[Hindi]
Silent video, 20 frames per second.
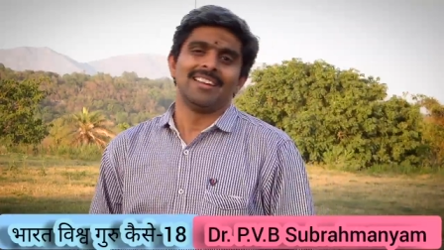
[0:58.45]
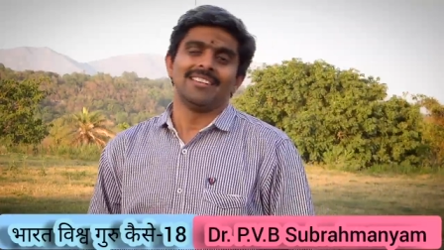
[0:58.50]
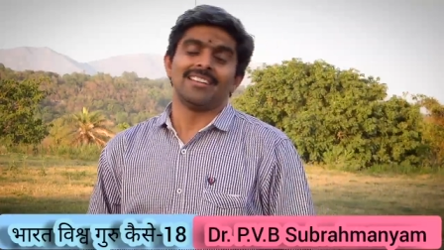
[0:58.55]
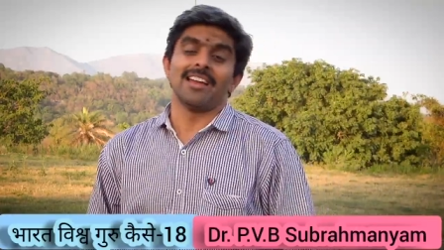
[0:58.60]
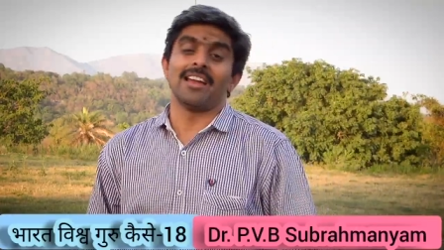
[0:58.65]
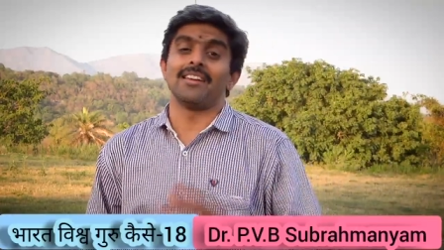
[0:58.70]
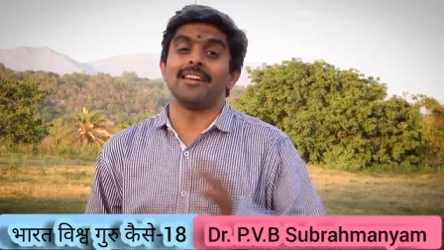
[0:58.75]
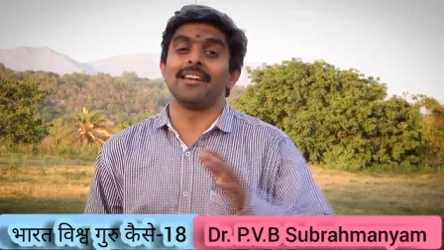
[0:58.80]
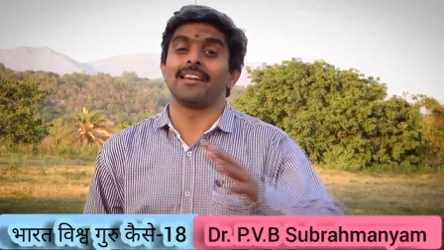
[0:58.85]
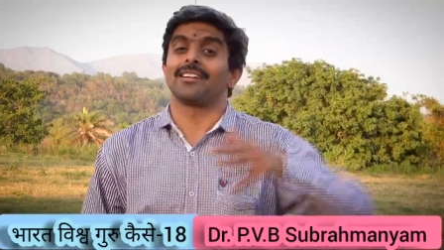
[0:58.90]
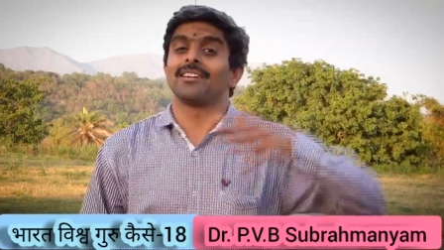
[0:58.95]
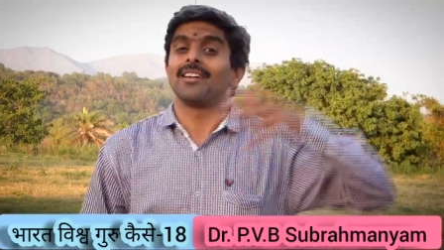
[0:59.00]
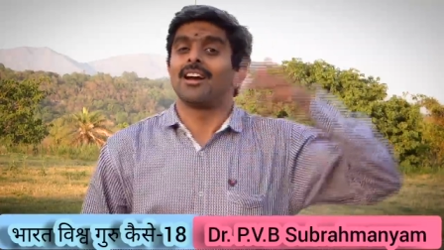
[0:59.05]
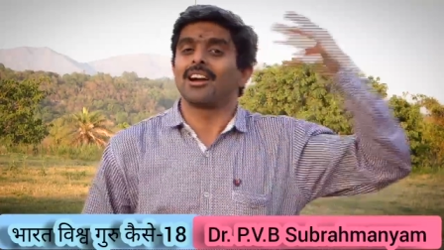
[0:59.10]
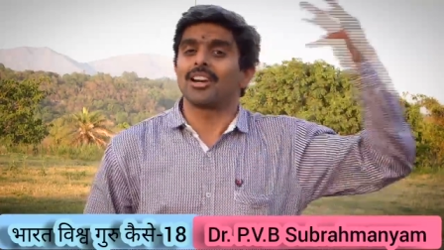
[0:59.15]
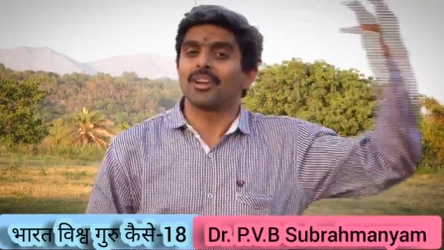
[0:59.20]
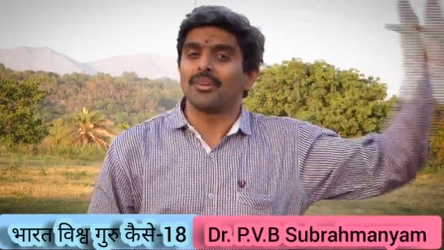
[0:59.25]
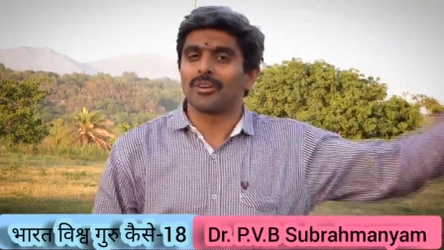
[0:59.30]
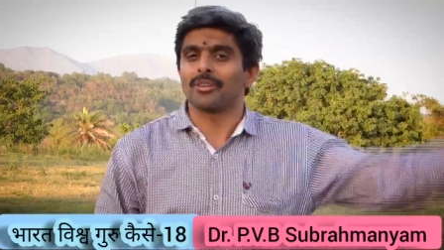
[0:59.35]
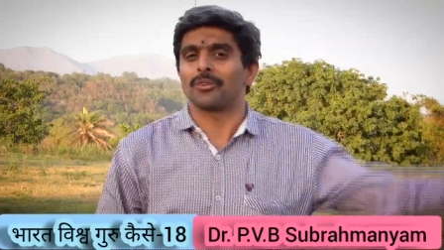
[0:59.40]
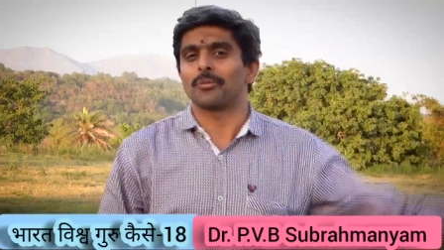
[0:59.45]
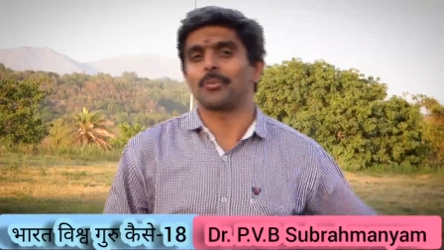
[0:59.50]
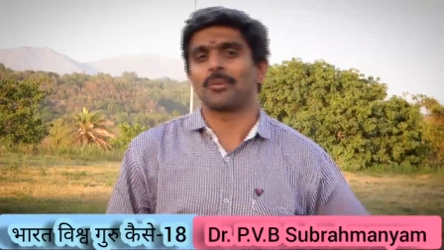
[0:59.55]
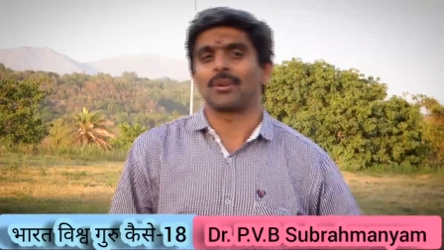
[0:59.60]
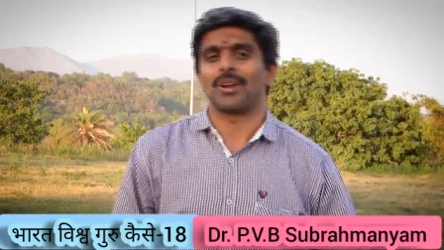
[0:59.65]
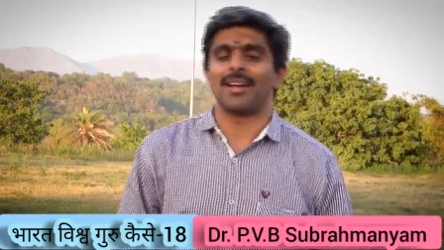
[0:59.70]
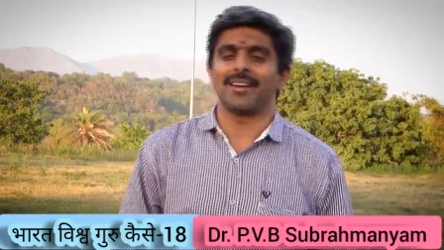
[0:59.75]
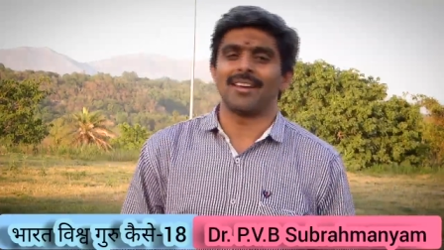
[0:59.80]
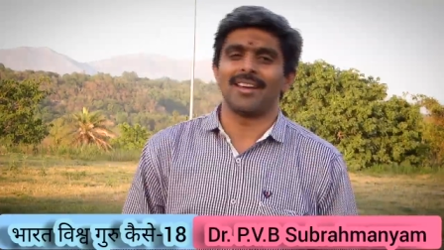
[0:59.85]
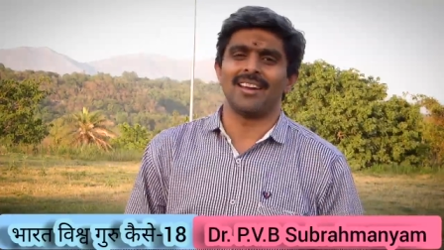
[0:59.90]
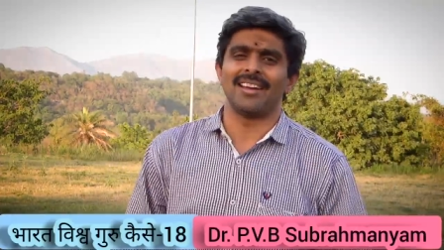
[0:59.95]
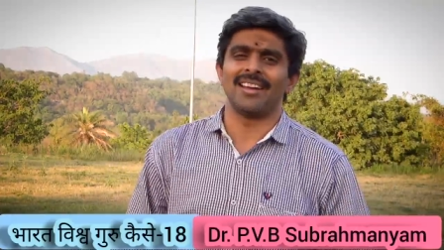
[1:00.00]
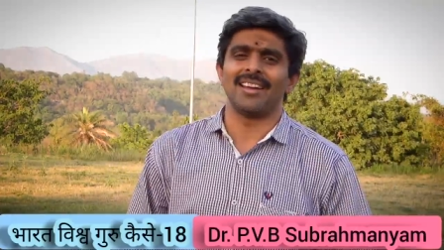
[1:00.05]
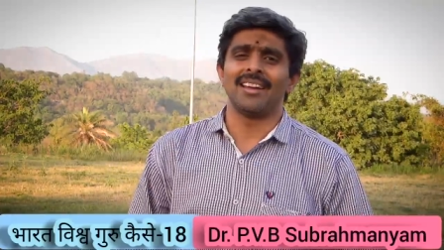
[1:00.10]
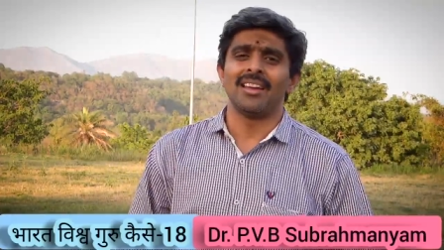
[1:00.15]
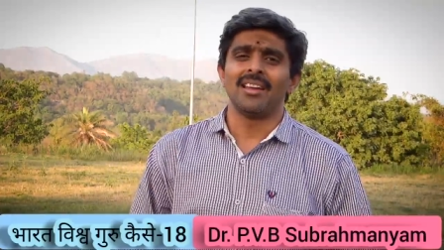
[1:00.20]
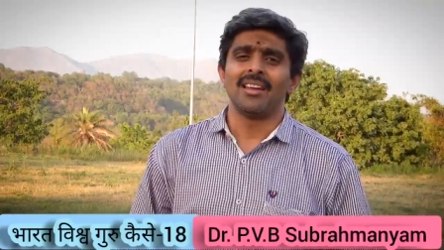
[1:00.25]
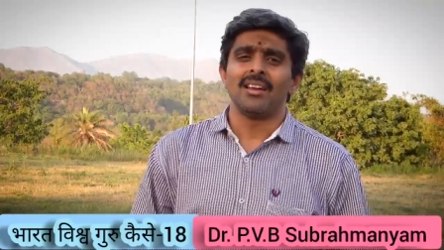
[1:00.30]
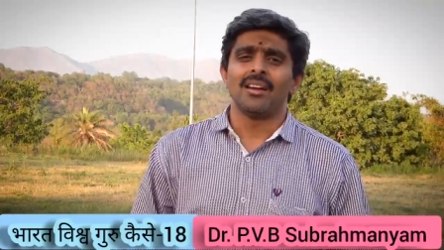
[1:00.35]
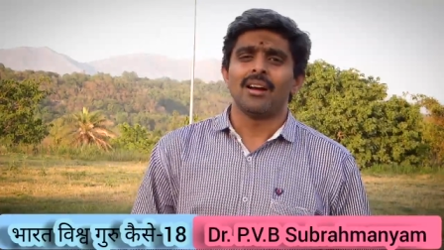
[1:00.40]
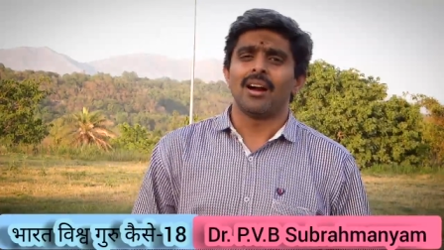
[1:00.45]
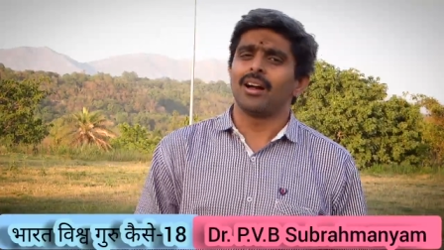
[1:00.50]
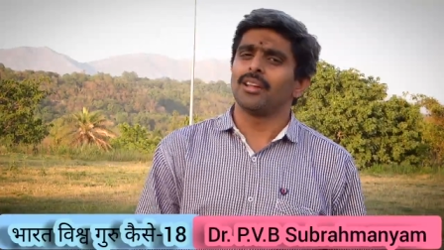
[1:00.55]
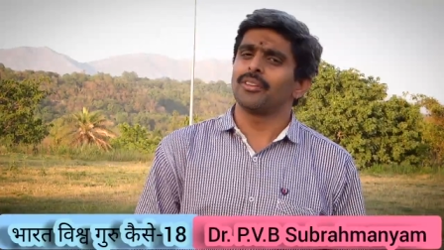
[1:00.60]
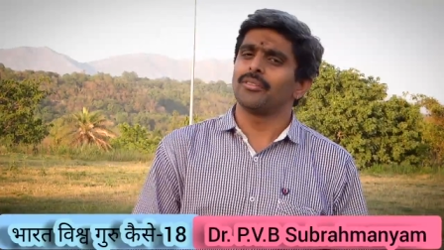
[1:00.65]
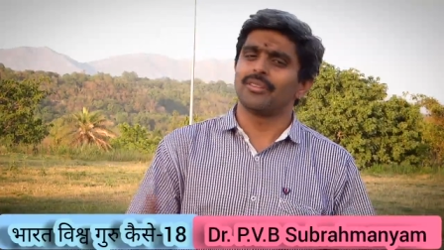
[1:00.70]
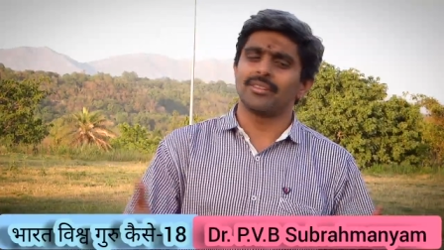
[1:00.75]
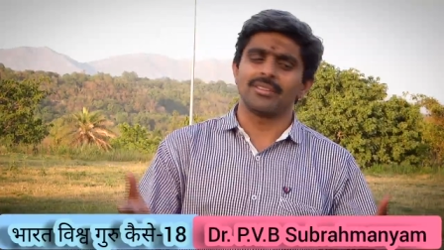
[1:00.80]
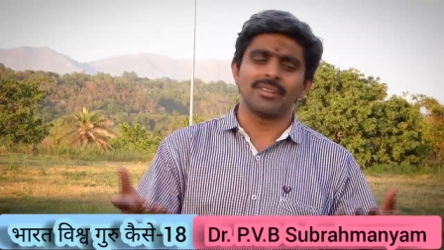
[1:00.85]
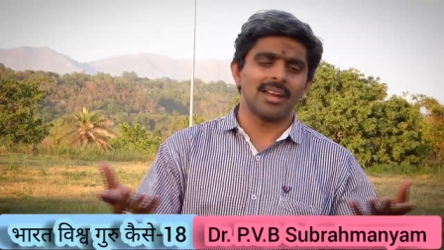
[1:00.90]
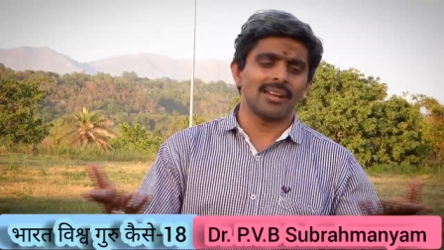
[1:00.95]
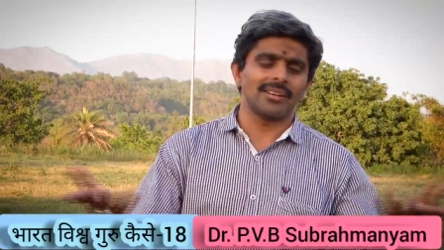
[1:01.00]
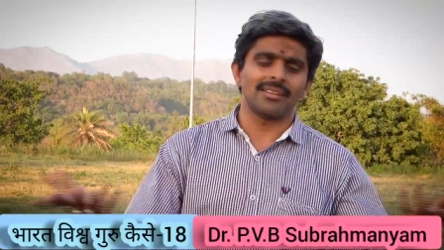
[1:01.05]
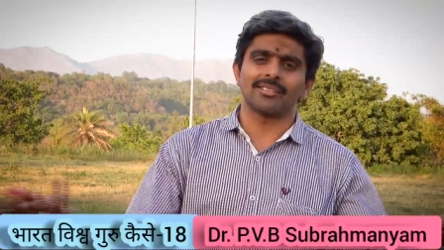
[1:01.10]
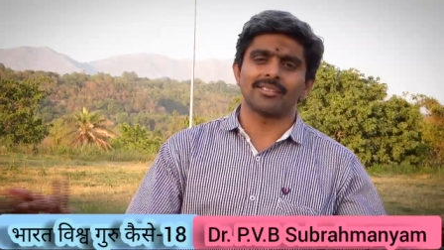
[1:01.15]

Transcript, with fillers: या एक लाख वर्ष पुराना है आज विज्ञान